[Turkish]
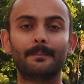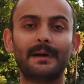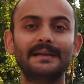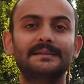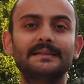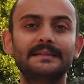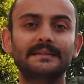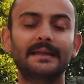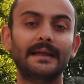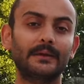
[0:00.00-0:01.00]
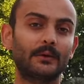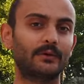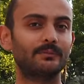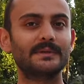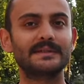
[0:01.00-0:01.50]
Madrid'de
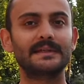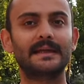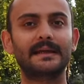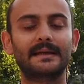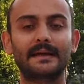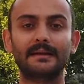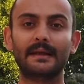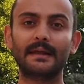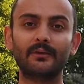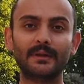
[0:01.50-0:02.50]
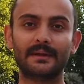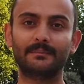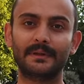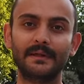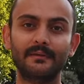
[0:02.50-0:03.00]
görünmesi gereken en
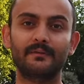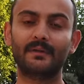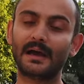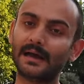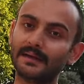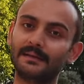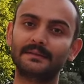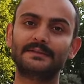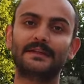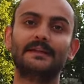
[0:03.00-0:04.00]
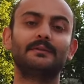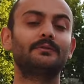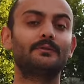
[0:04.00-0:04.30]
önemli ve ayrıca